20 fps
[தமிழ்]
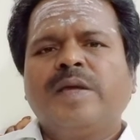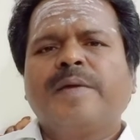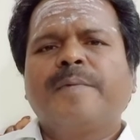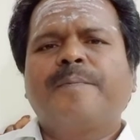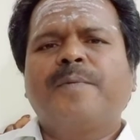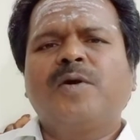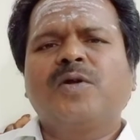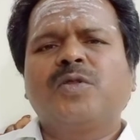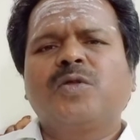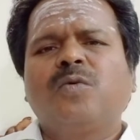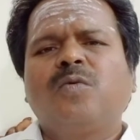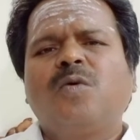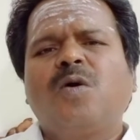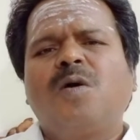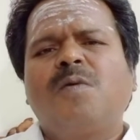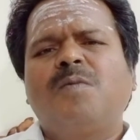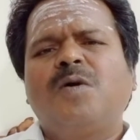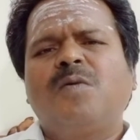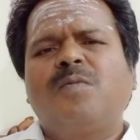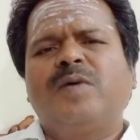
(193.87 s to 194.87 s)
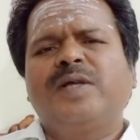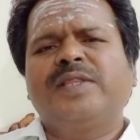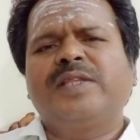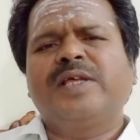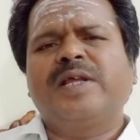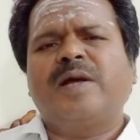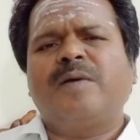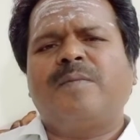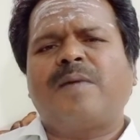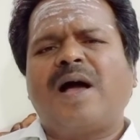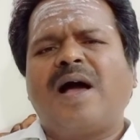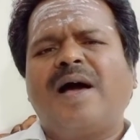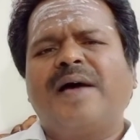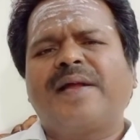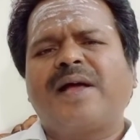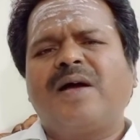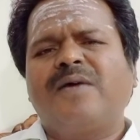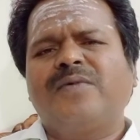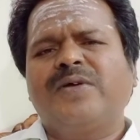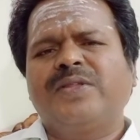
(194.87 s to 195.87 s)
இப்பொழுது ஓம மந்திரம்
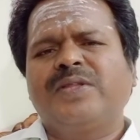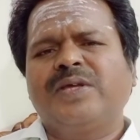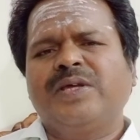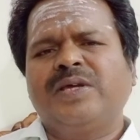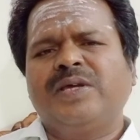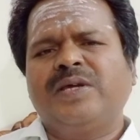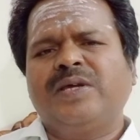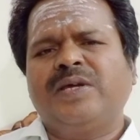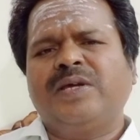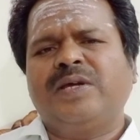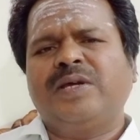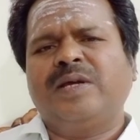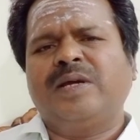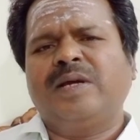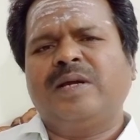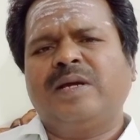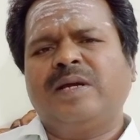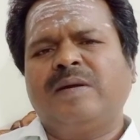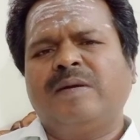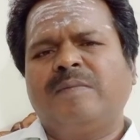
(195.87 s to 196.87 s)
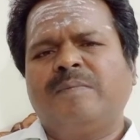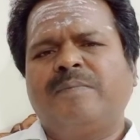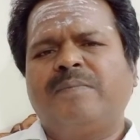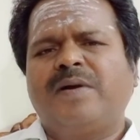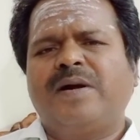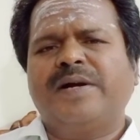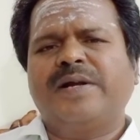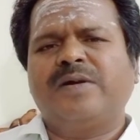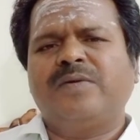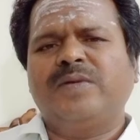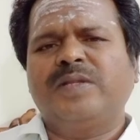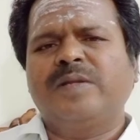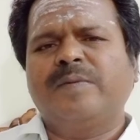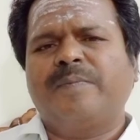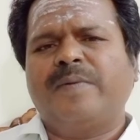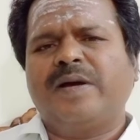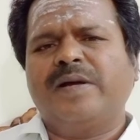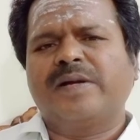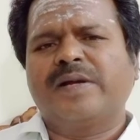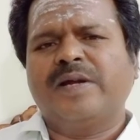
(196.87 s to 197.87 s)
ஆறாவது பாடல் வந்து
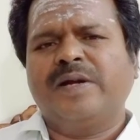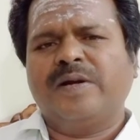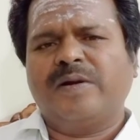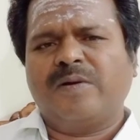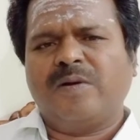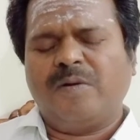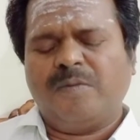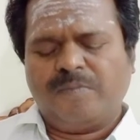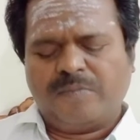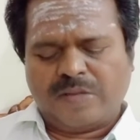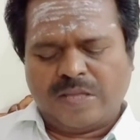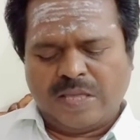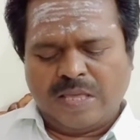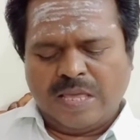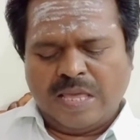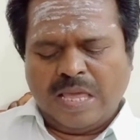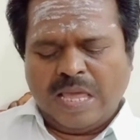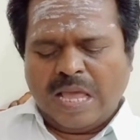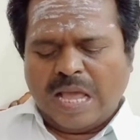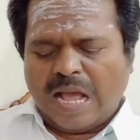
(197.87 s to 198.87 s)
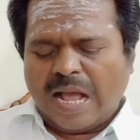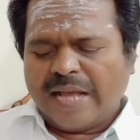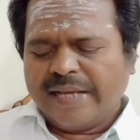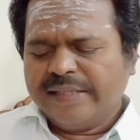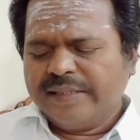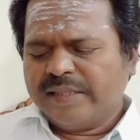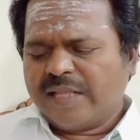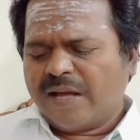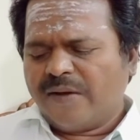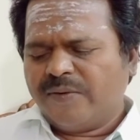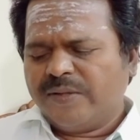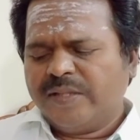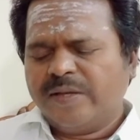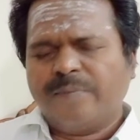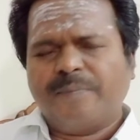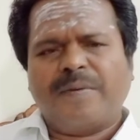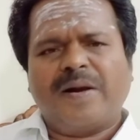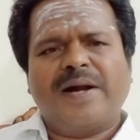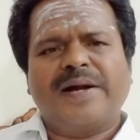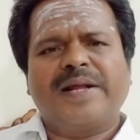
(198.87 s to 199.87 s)
பார்க்கின்றோம் ஐந்தாவது
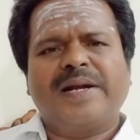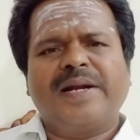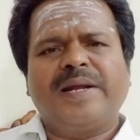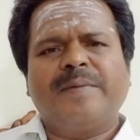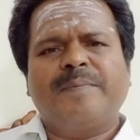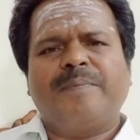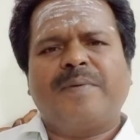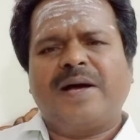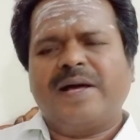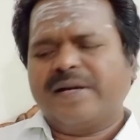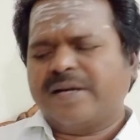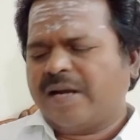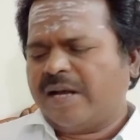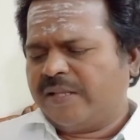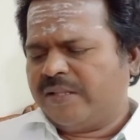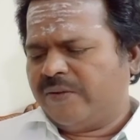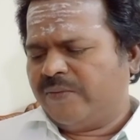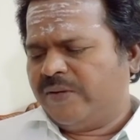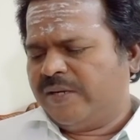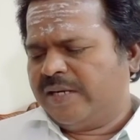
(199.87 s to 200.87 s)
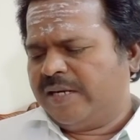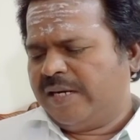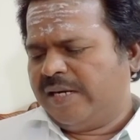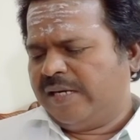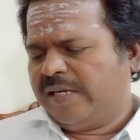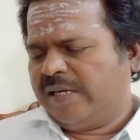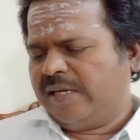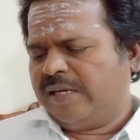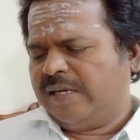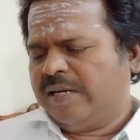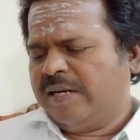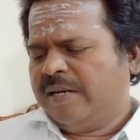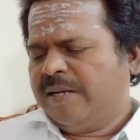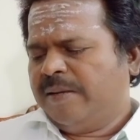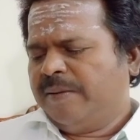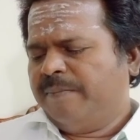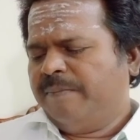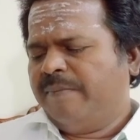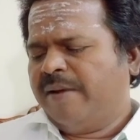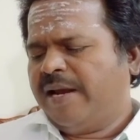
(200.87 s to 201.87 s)
பாடலை பார்க்காதவர்கள்
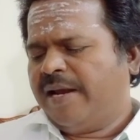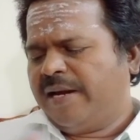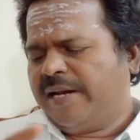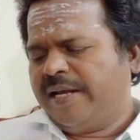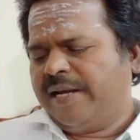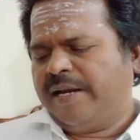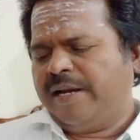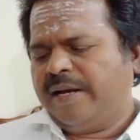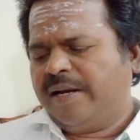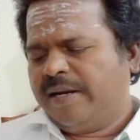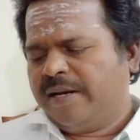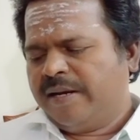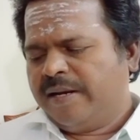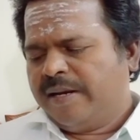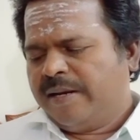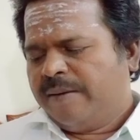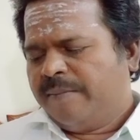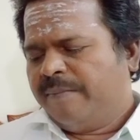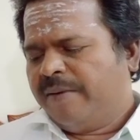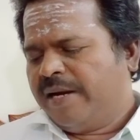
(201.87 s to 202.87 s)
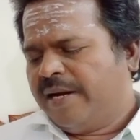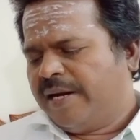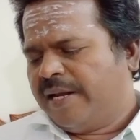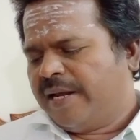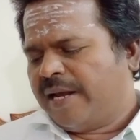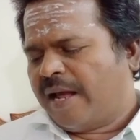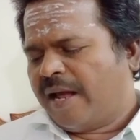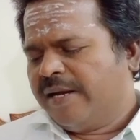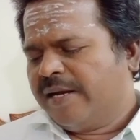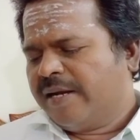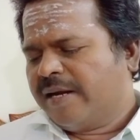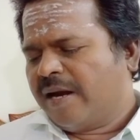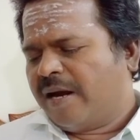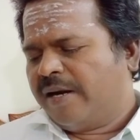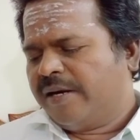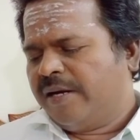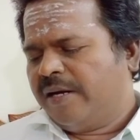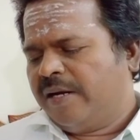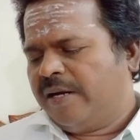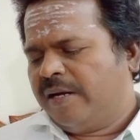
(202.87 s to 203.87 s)
மேலே மேலே
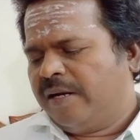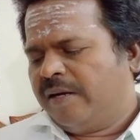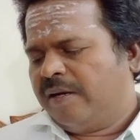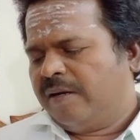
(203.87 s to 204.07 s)
ஐக்காடில்